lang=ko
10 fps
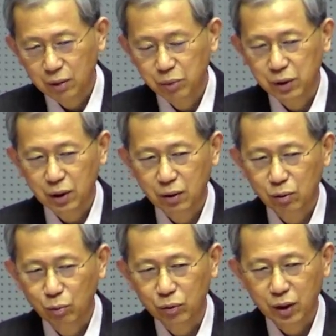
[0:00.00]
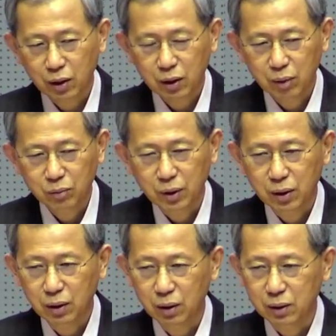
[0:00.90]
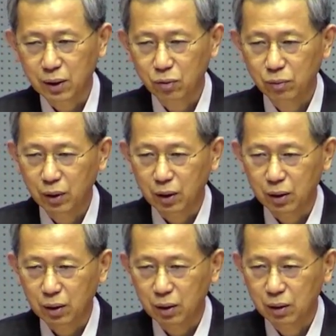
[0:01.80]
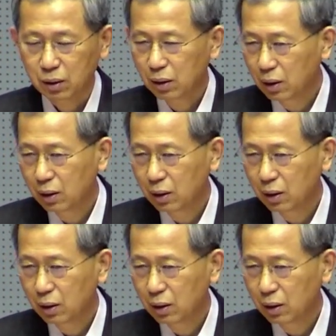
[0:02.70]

빈약하고 못났기 때문에 자꾸만 갔다가